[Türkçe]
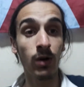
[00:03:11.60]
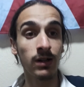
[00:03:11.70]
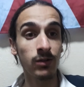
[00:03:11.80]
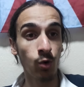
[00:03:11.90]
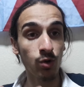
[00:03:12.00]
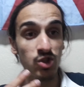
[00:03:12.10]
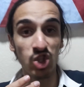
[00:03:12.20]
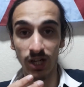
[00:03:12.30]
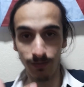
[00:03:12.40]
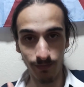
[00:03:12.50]
bu arada çok
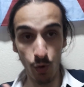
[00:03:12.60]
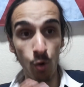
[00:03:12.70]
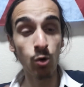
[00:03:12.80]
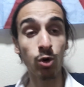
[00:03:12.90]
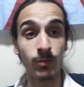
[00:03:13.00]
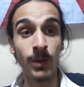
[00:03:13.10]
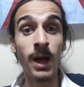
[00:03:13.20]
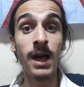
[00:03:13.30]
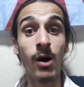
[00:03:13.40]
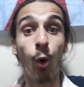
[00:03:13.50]
sıcak. Ölüyorum.
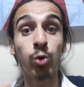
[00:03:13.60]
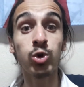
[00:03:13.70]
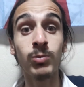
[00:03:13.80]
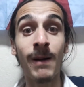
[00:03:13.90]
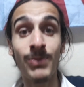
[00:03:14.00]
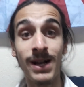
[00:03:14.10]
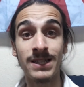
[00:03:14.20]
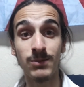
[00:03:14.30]
Oturmam lazım.